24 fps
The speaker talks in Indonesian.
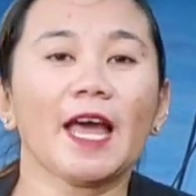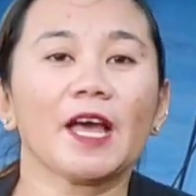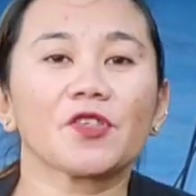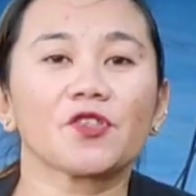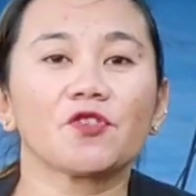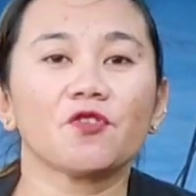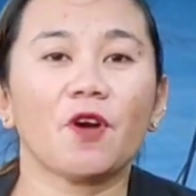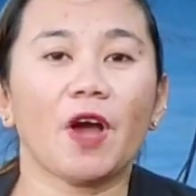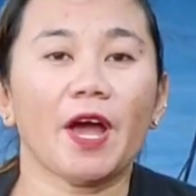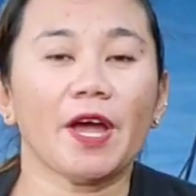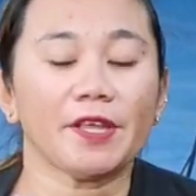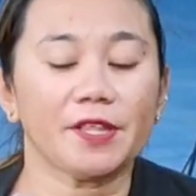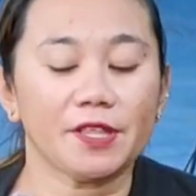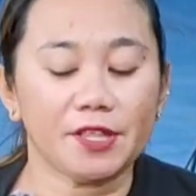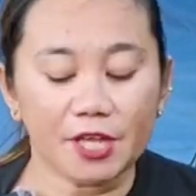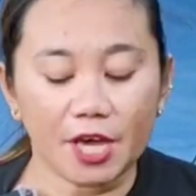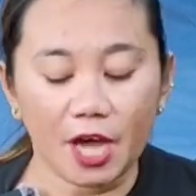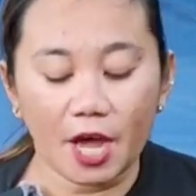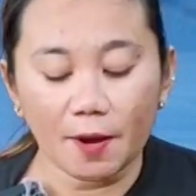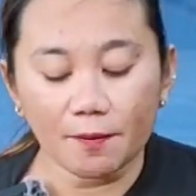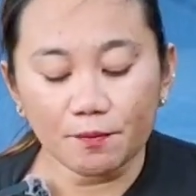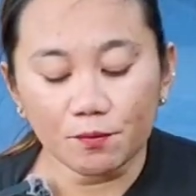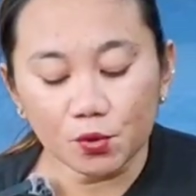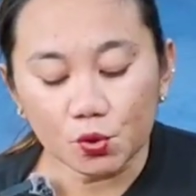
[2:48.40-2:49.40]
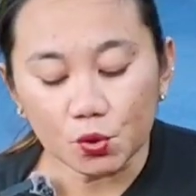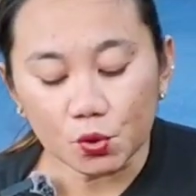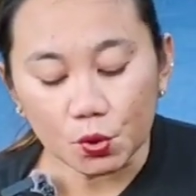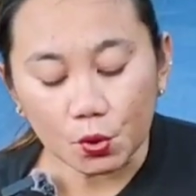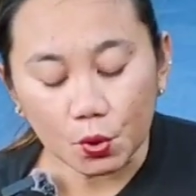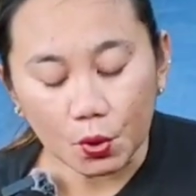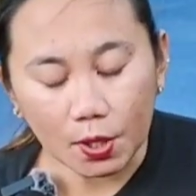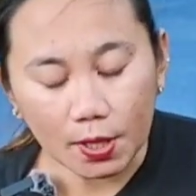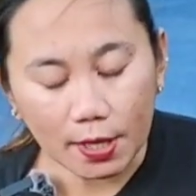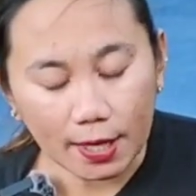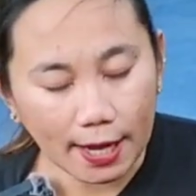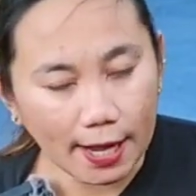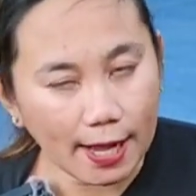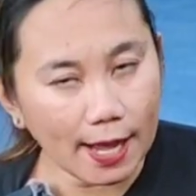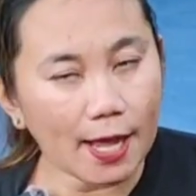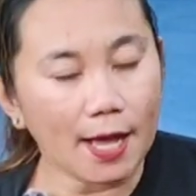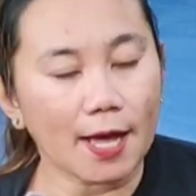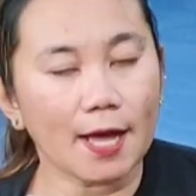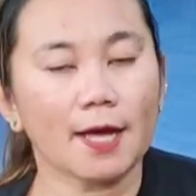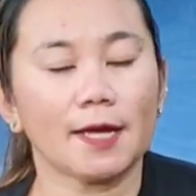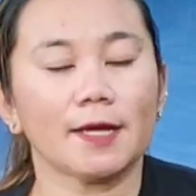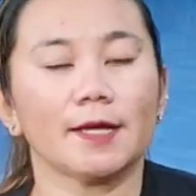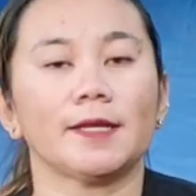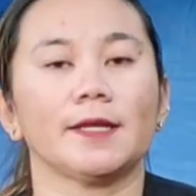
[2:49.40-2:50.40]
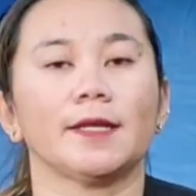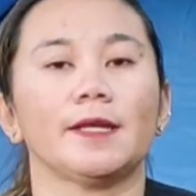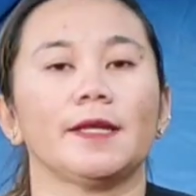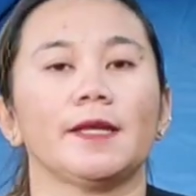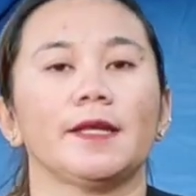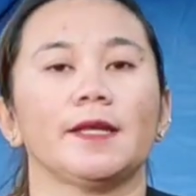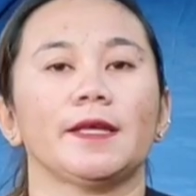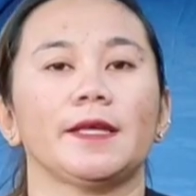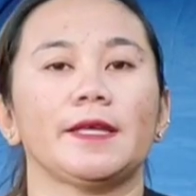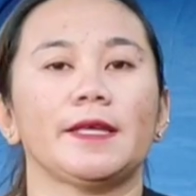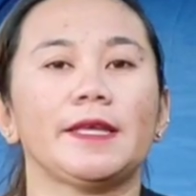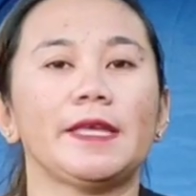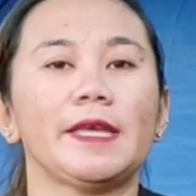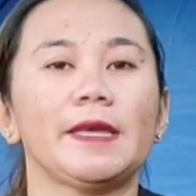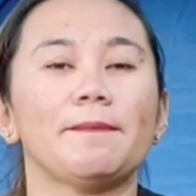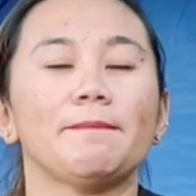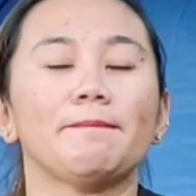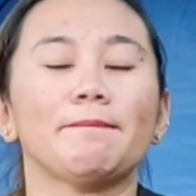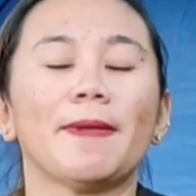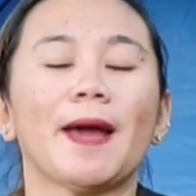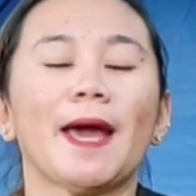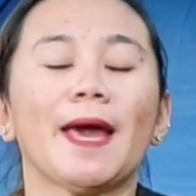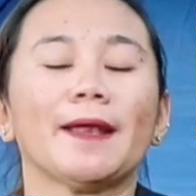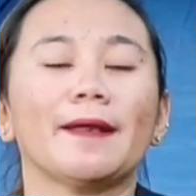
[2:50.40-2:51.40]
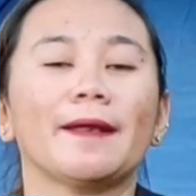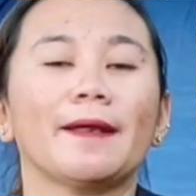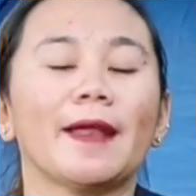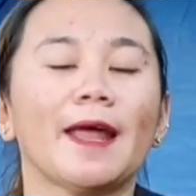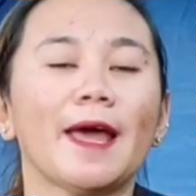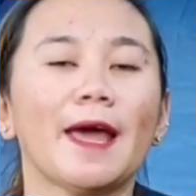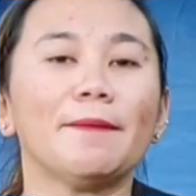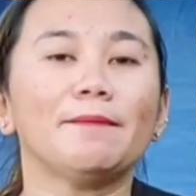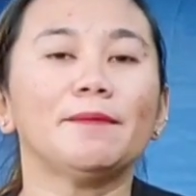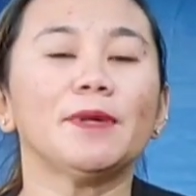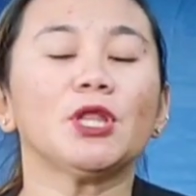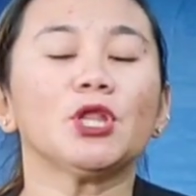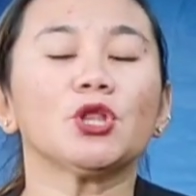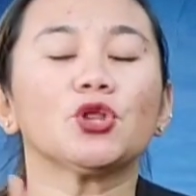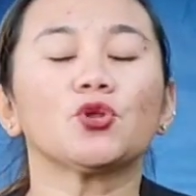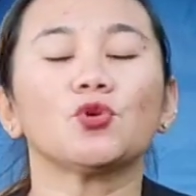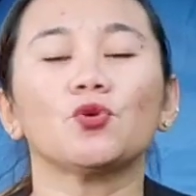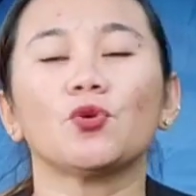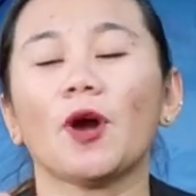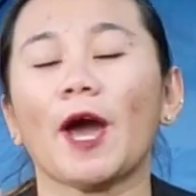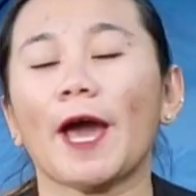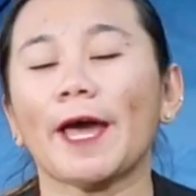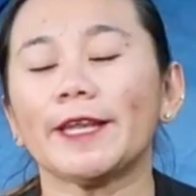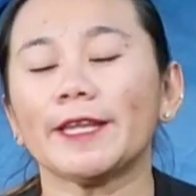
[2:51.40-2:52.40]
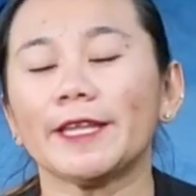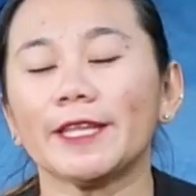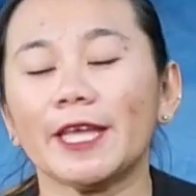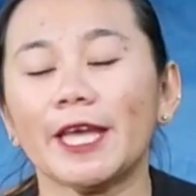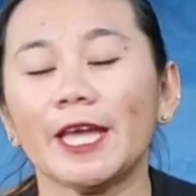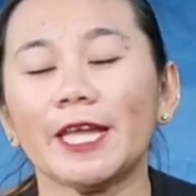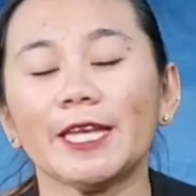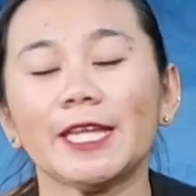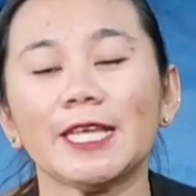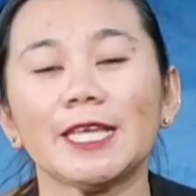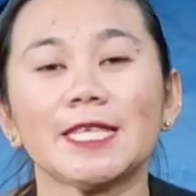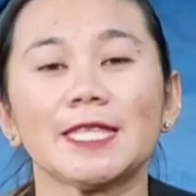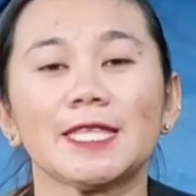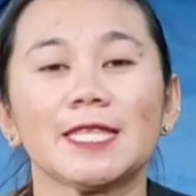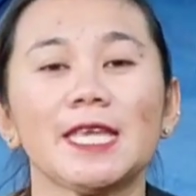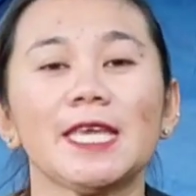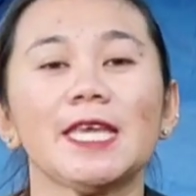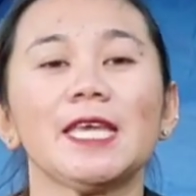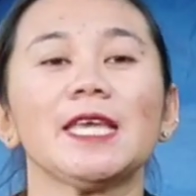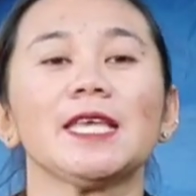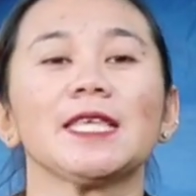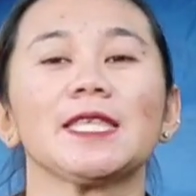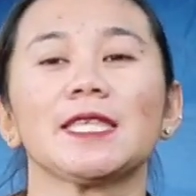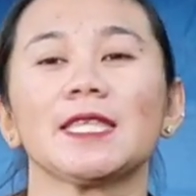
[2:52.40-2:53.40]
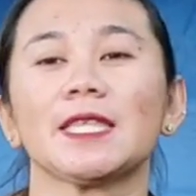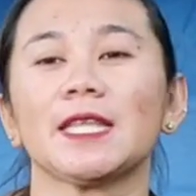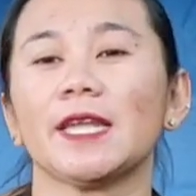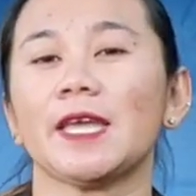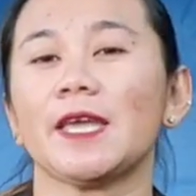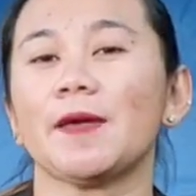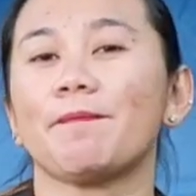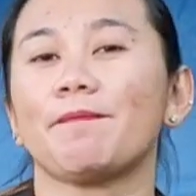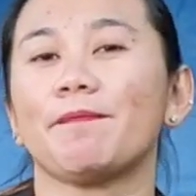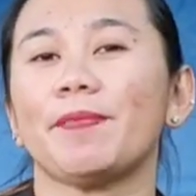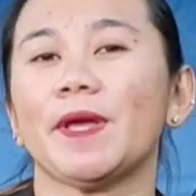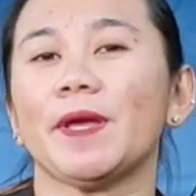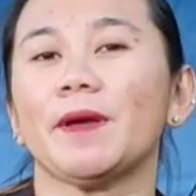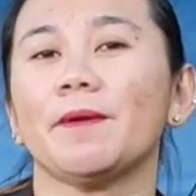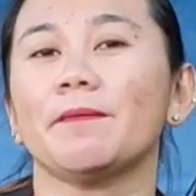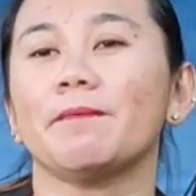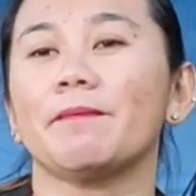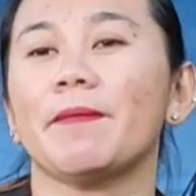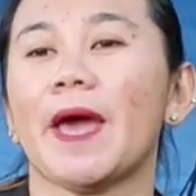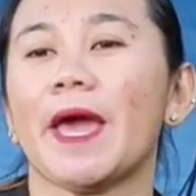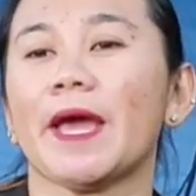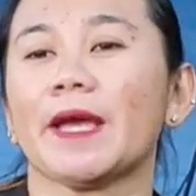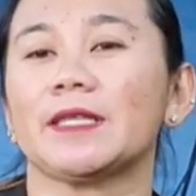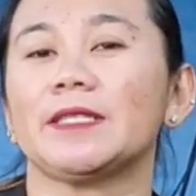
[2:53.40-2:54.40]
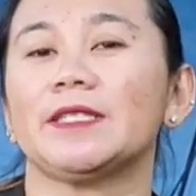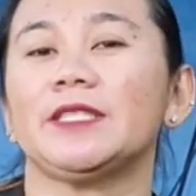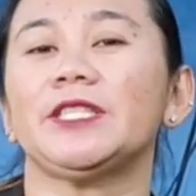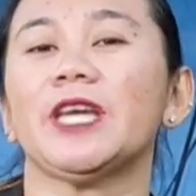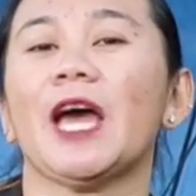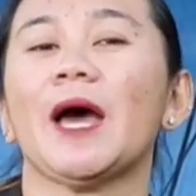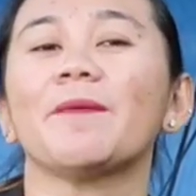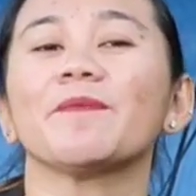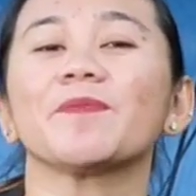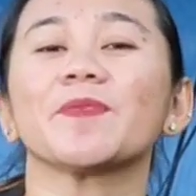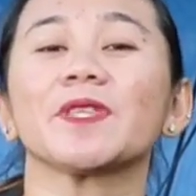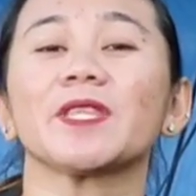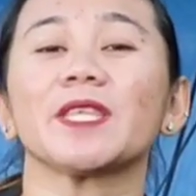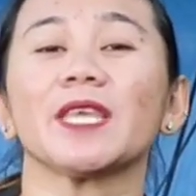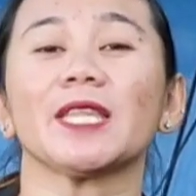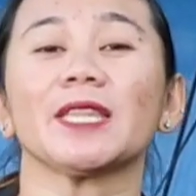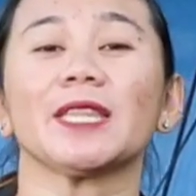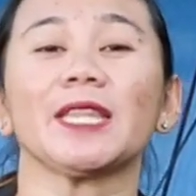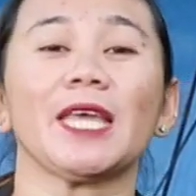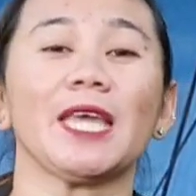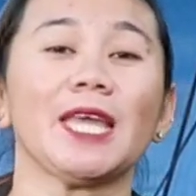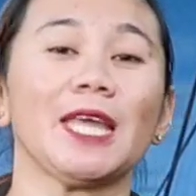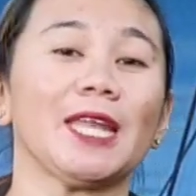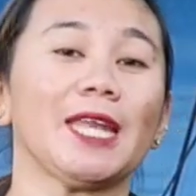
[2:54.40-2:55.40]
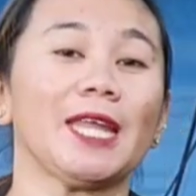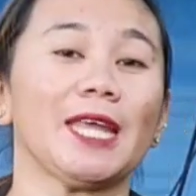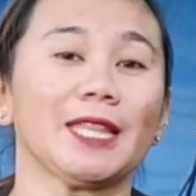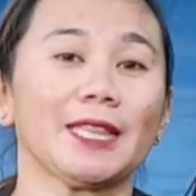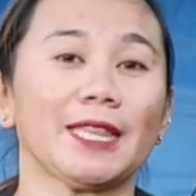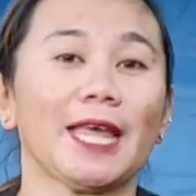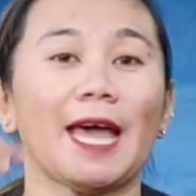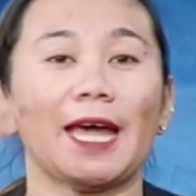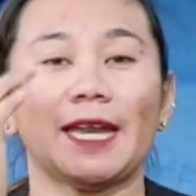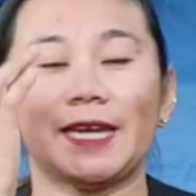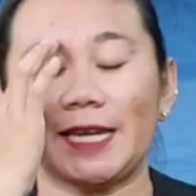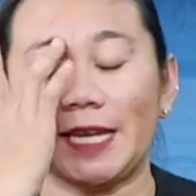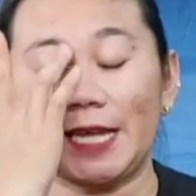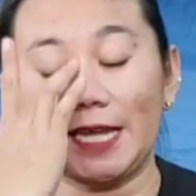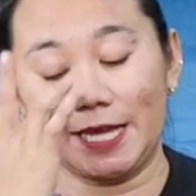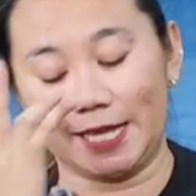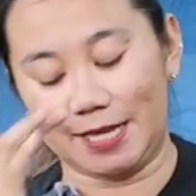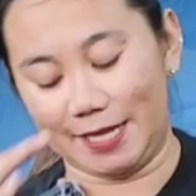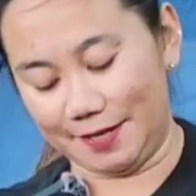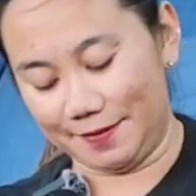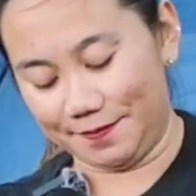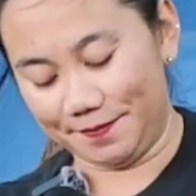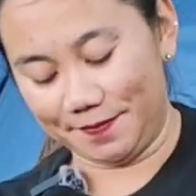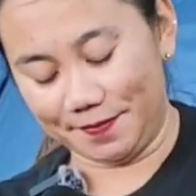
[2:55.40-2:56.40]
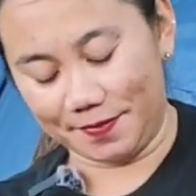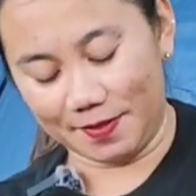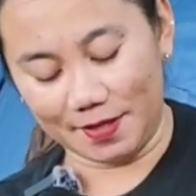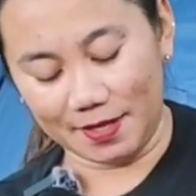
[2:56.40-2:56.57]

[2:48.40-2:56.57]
langsung aja buka gimana bentukannya ini si sleeping bag jumpsuit ini tadi